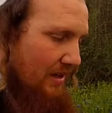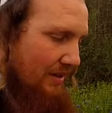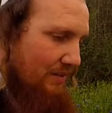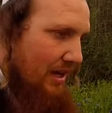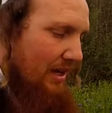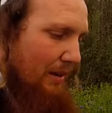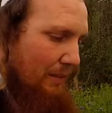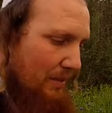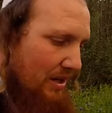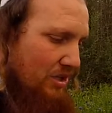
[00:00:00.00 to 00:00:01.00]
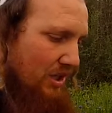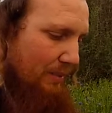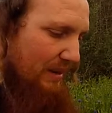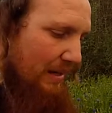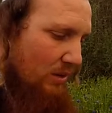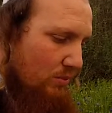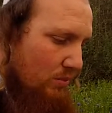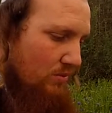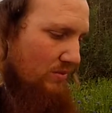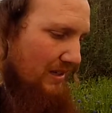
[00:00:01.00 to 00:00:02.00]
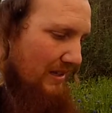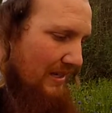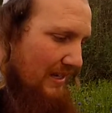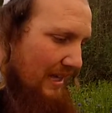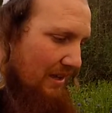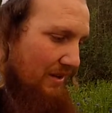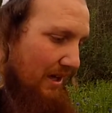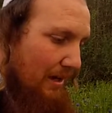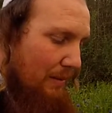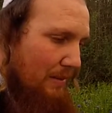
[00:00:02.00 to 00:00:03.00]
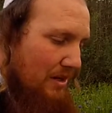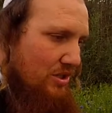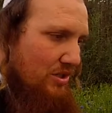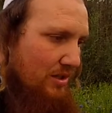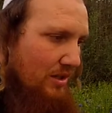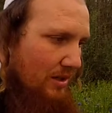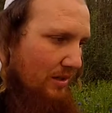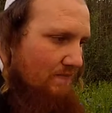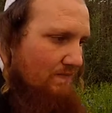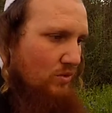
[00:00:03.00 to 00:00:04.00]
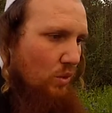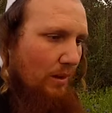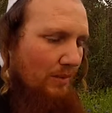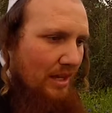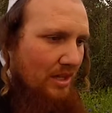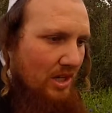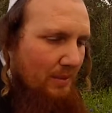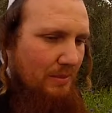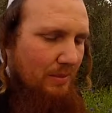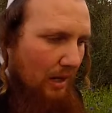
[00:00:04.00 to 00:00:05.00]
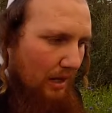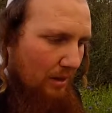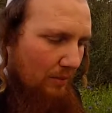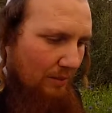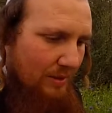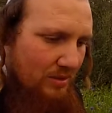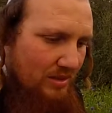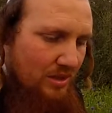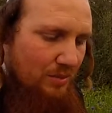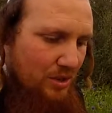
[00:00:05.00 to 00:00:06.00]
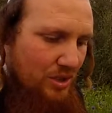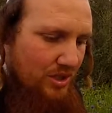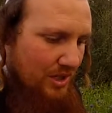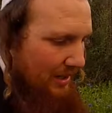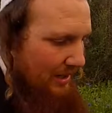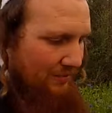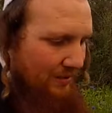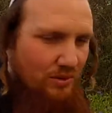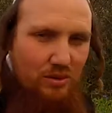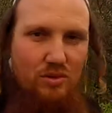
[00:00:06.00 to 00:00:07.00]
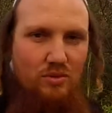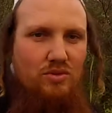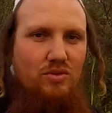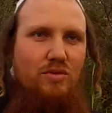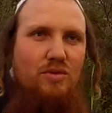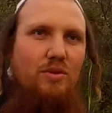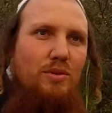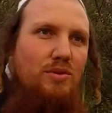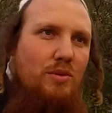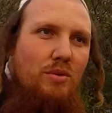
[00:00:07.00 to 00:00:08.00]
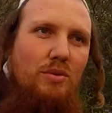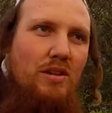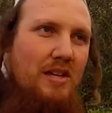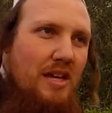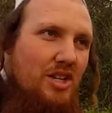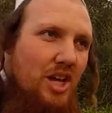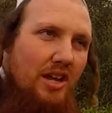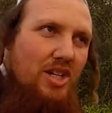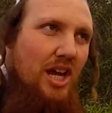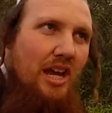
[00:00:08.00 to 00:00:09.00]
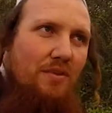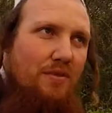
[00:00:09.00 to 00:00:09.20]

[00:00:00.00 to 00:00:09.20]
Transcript: qui vient Mamash réparer le monde, il vient Mamash nous ramener à Hachem Itbarach, comme Rabbeinu dit que moi j'ai rien à faire dans ce monde, je suis venu dans ce monde, j'ai rien à